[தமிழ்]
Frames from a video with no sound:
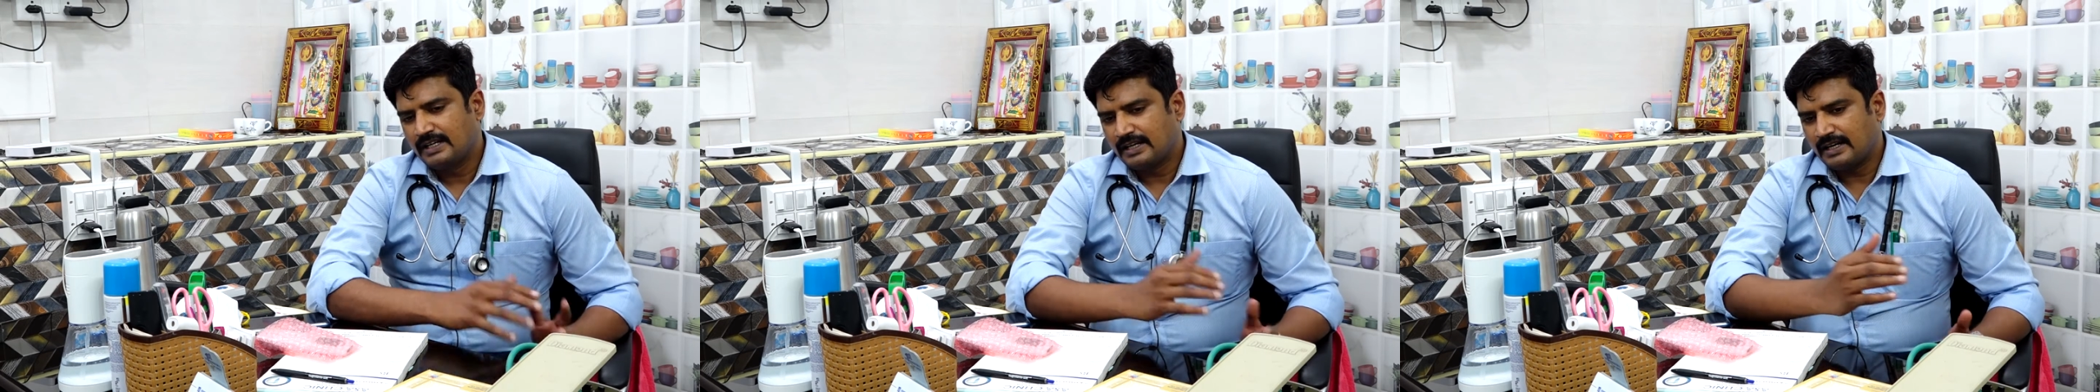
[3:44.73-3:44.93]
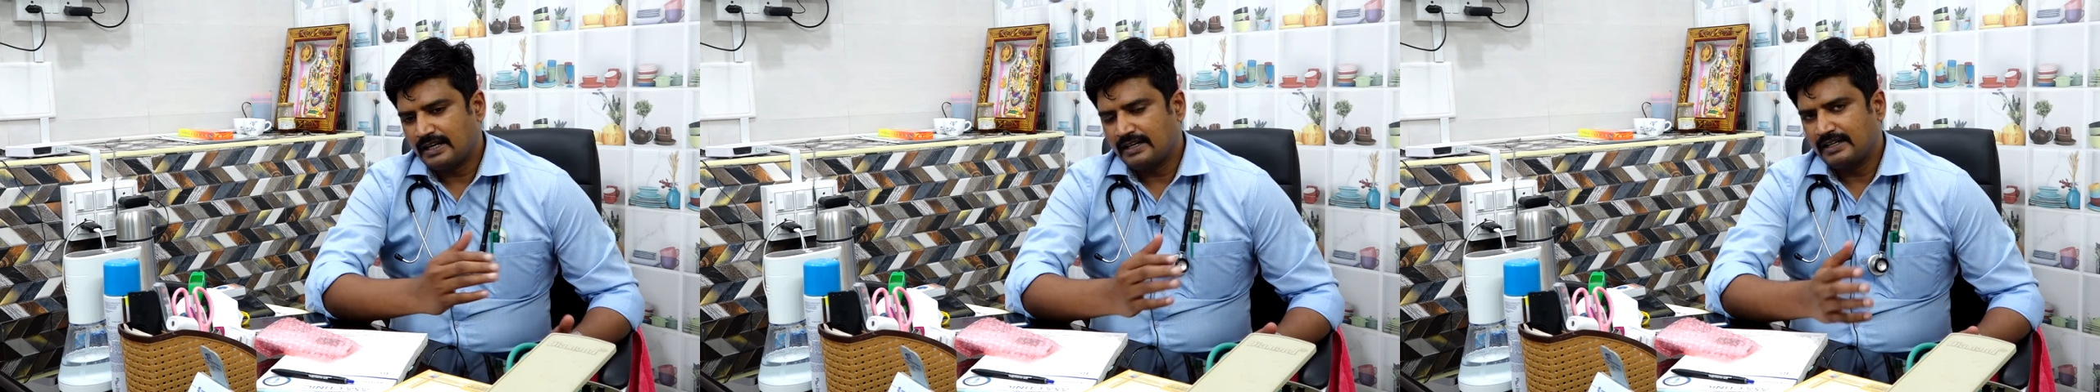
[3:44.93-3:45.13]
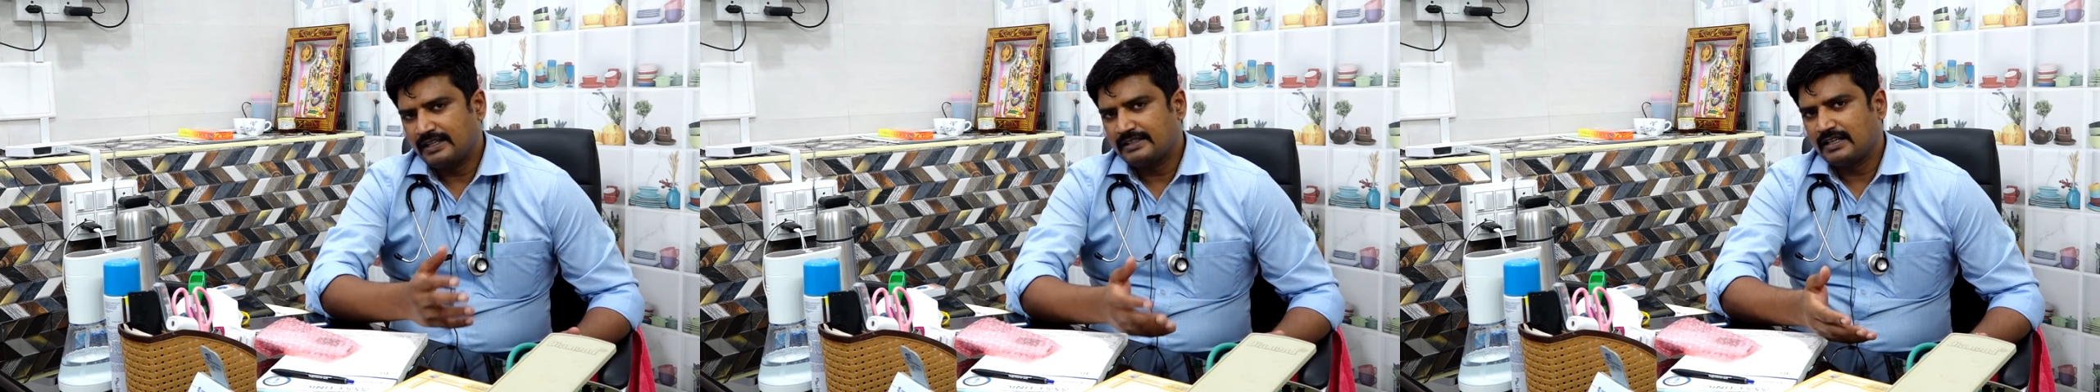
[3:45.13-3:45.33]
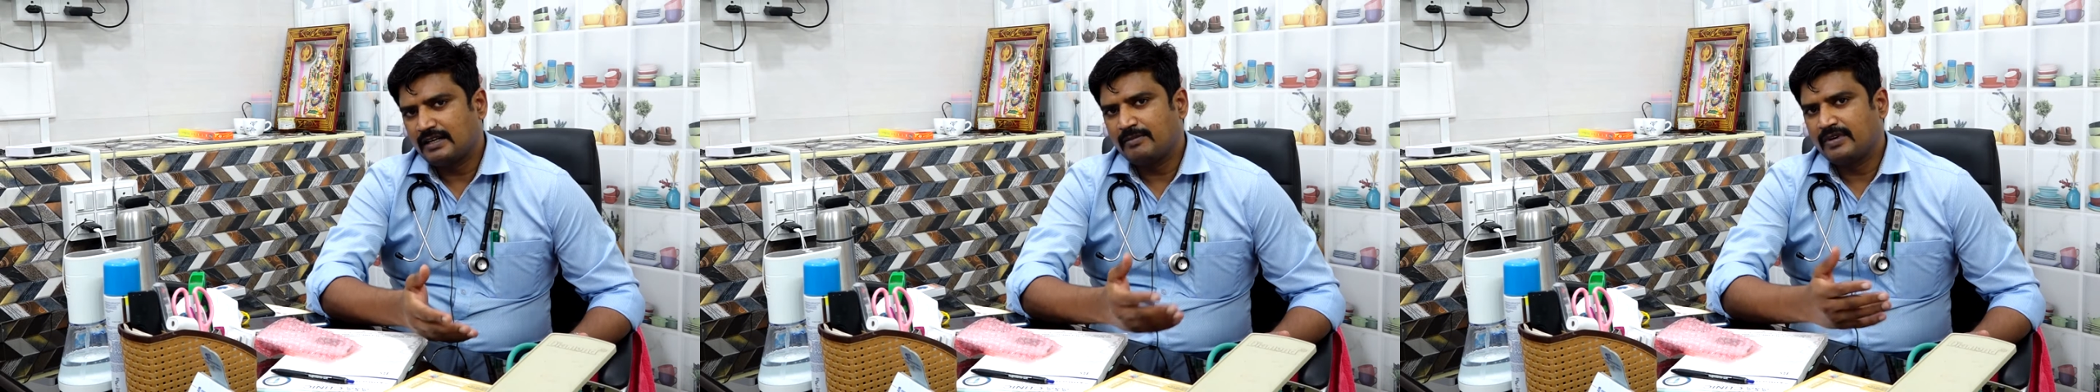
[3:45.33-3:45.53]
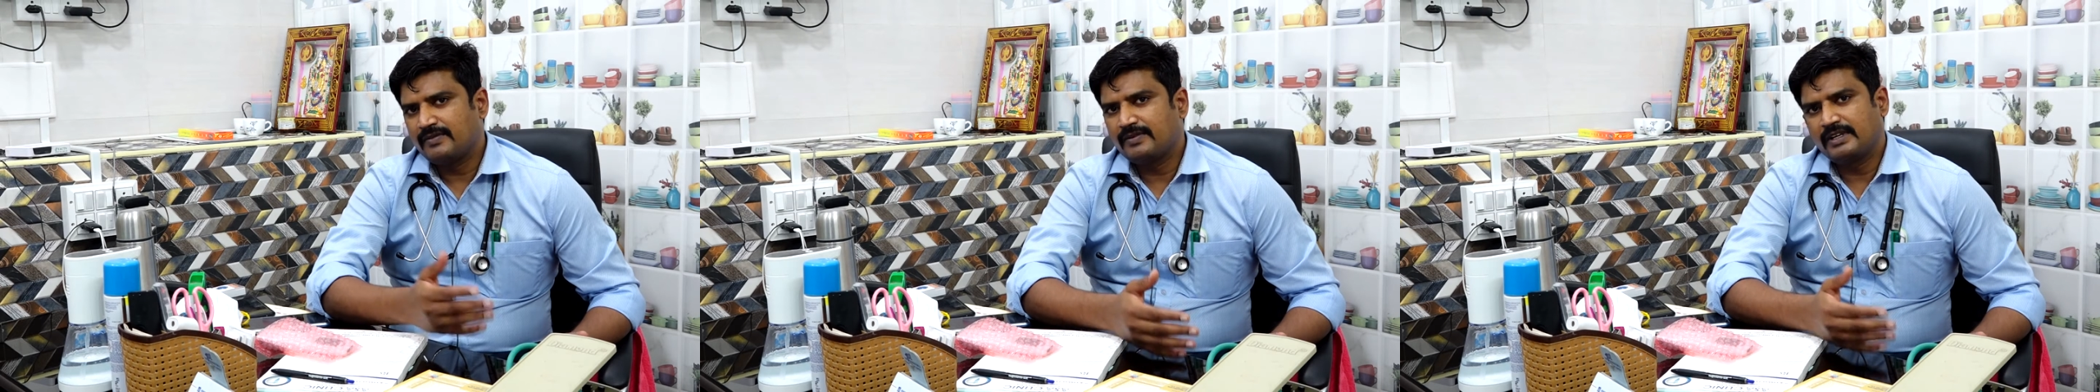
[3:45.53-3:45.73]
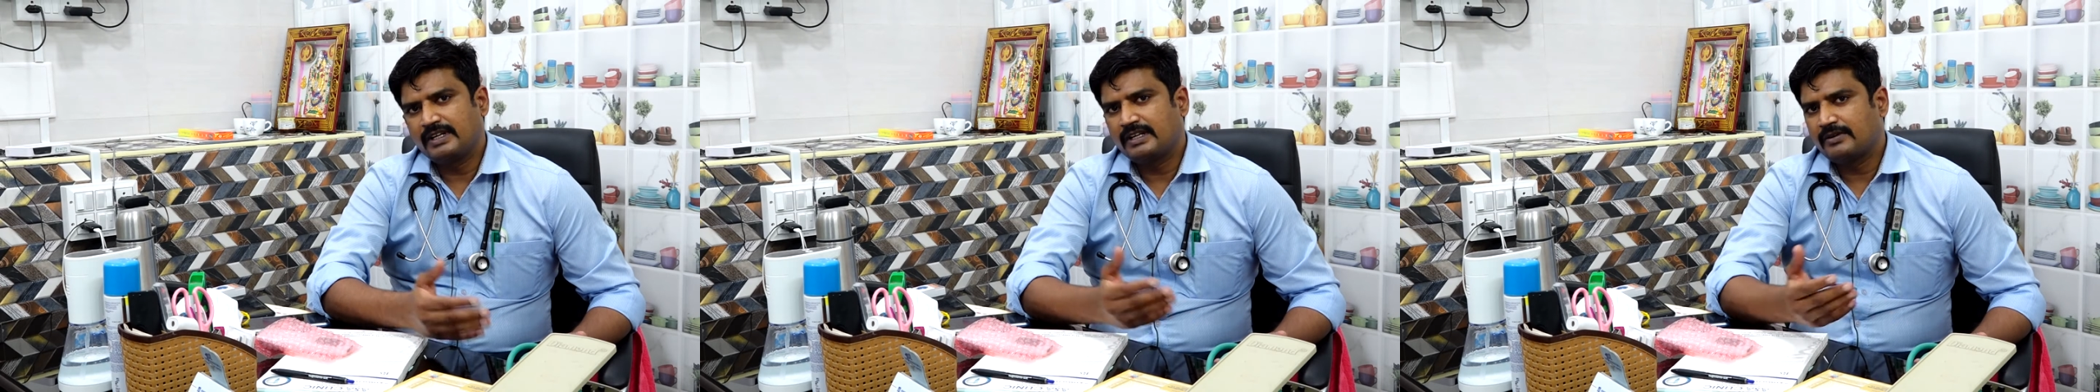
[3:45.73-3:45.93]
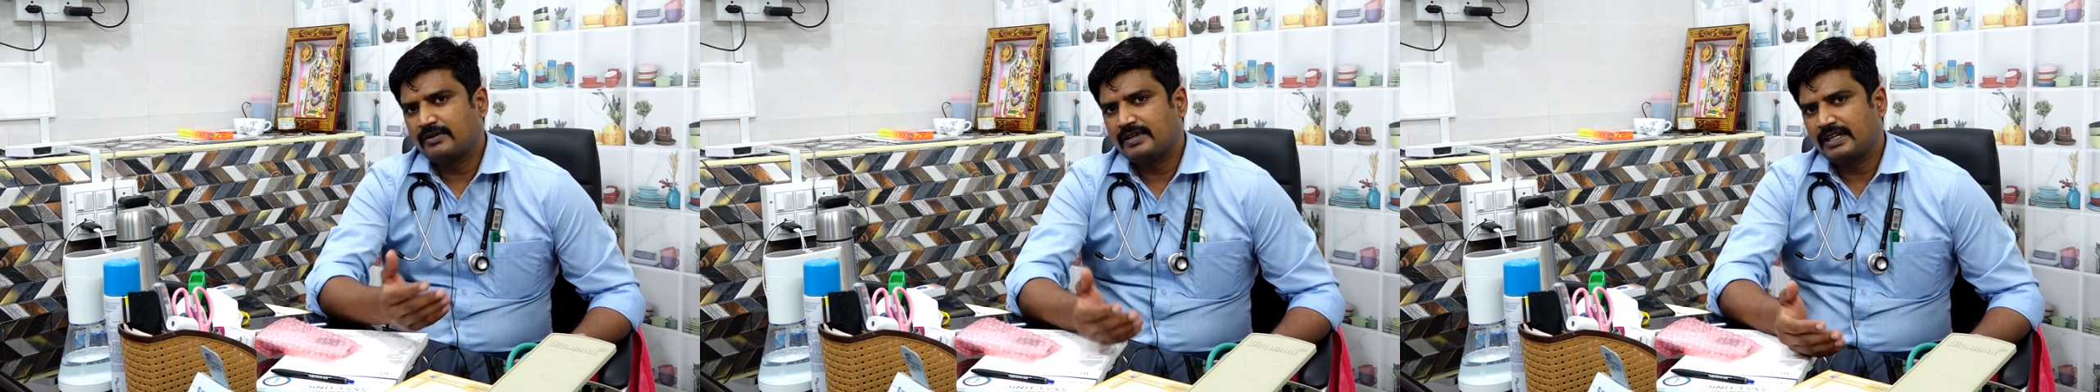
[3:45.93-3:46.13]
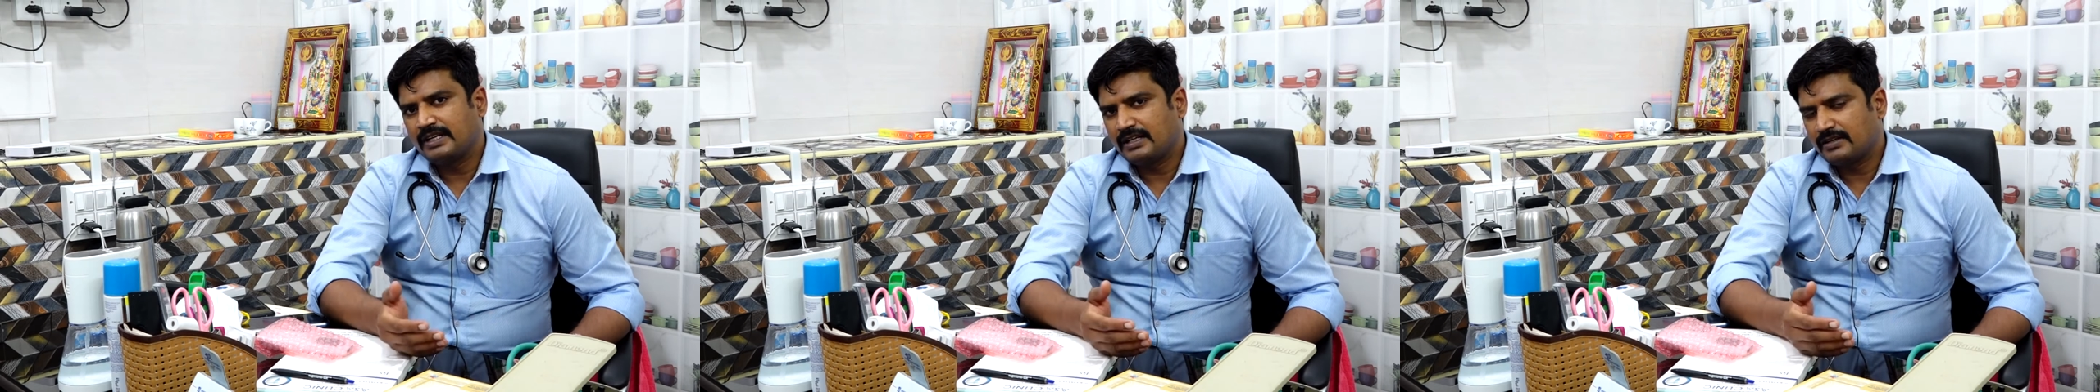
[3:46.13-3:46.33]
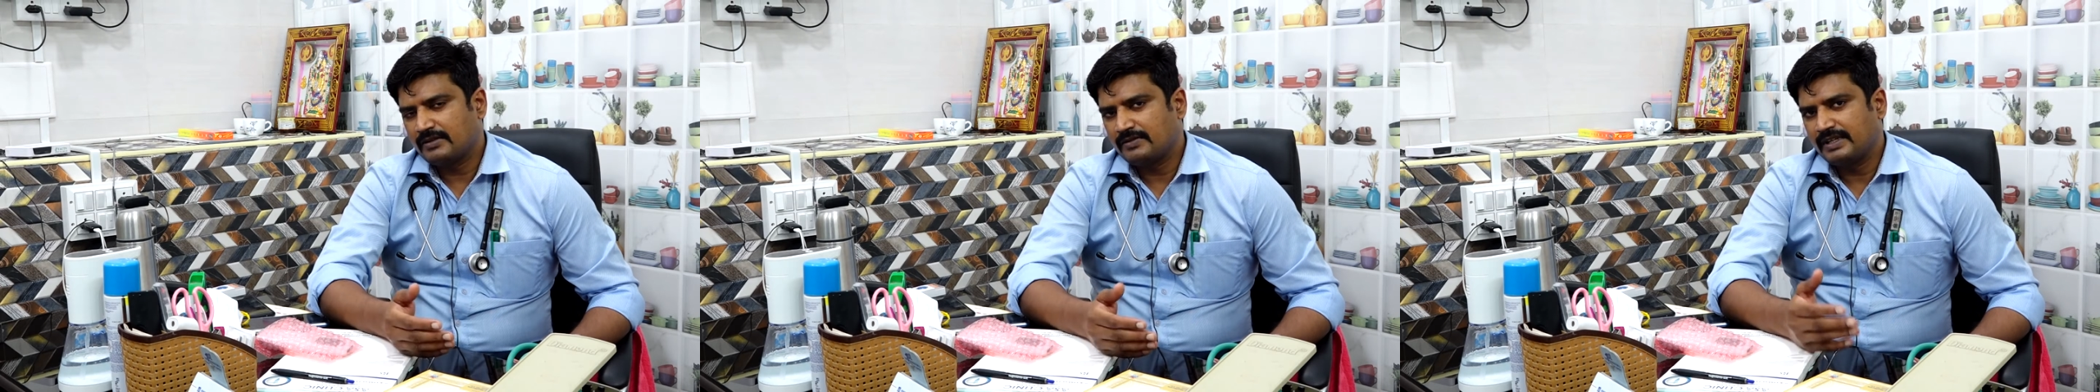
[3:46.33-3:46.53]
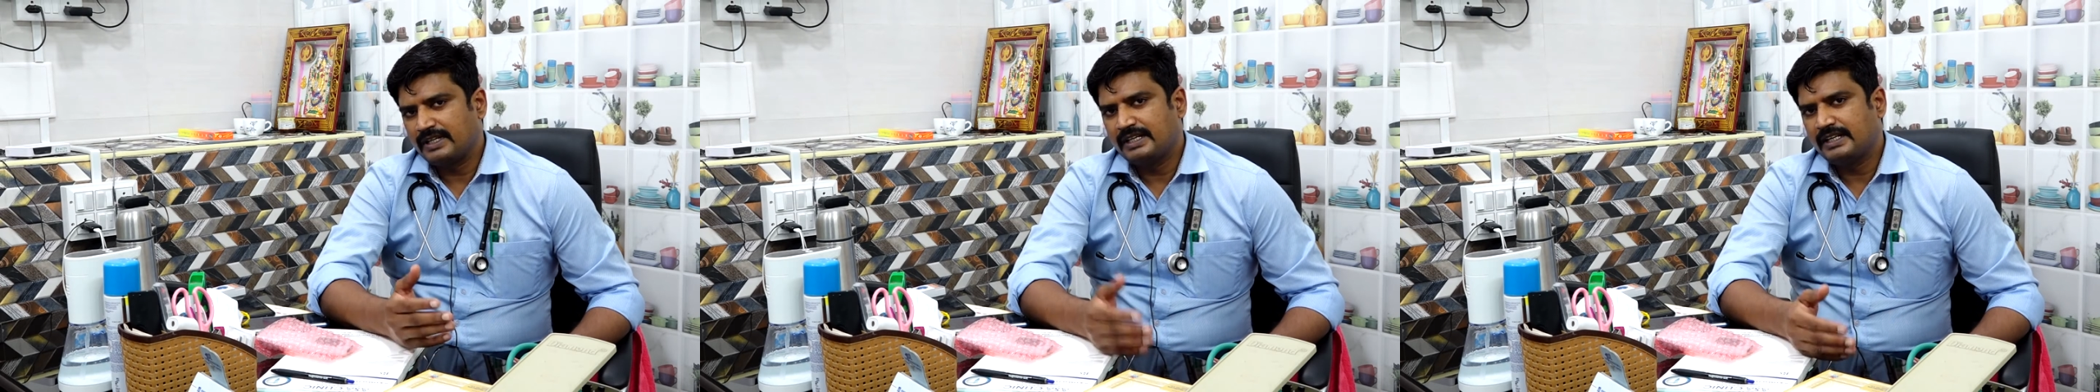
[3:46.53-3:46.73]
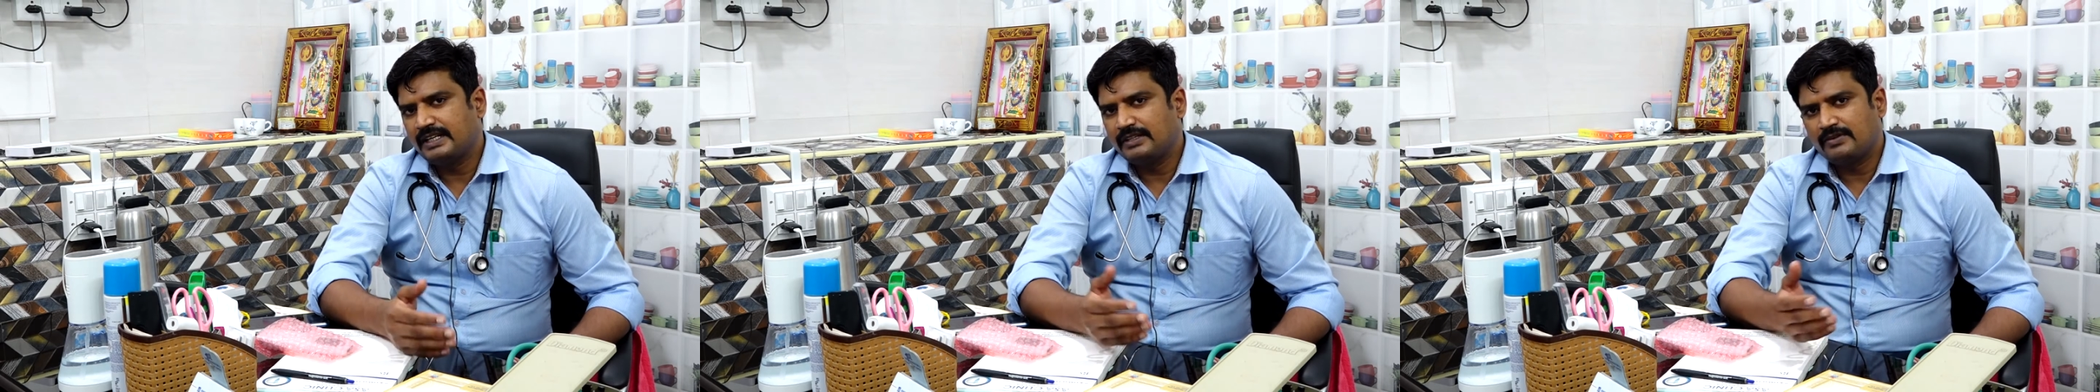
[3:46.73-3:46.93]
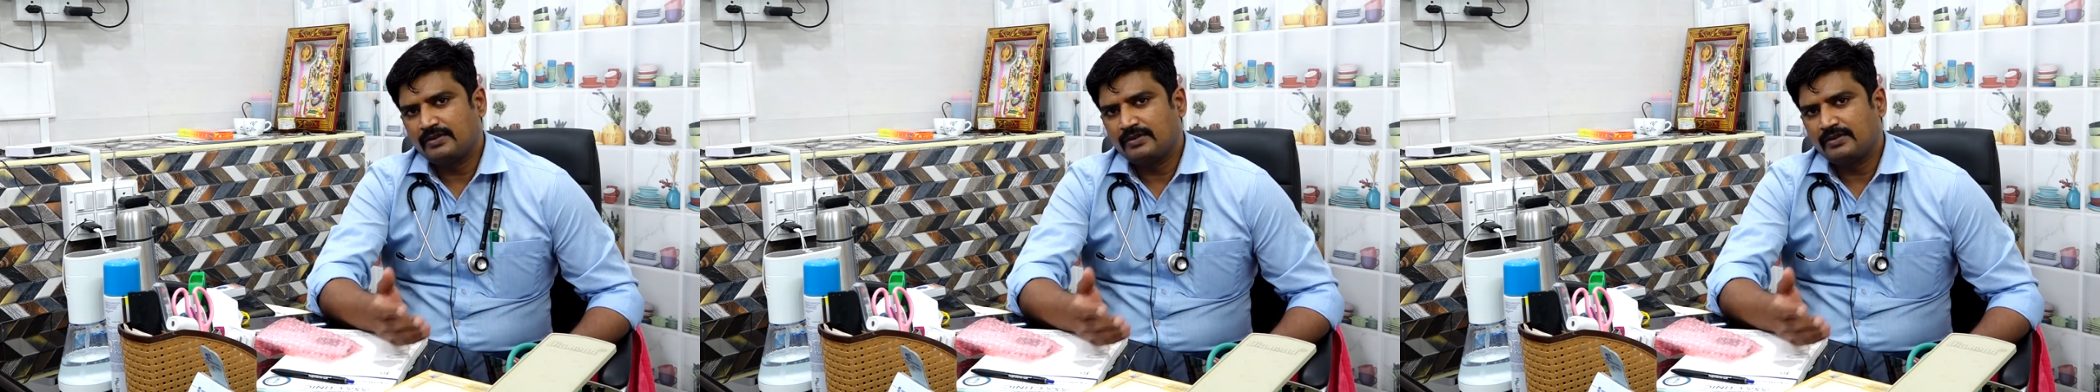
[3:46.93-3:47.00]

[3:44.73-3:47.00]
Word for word: காலைல நீங்கள் சாப்பிட்ற ஃபுட்டுனா ரொட்டீனாக இருக்கும் இட்லி